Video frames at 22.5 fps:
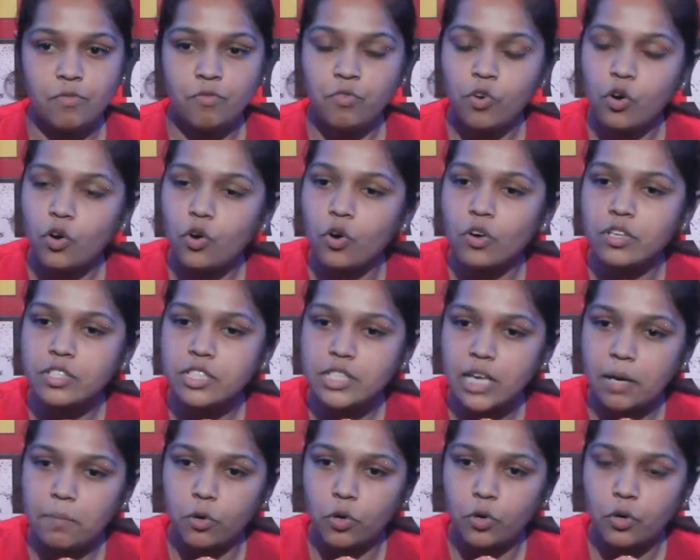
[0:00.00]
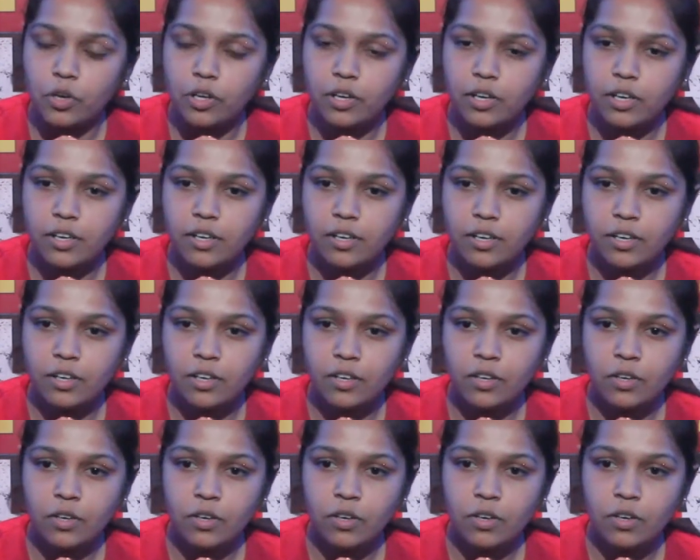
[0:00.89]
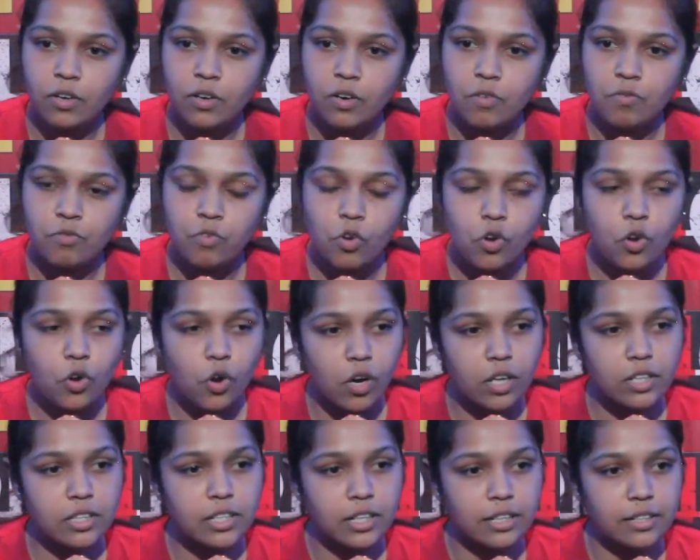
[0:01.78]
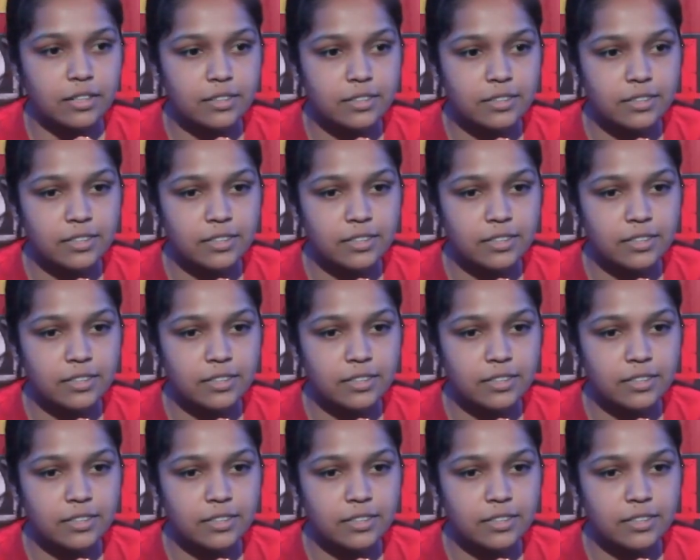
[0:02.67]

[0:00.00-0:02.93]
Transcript: वो कौन सा मोड़ वो कौन था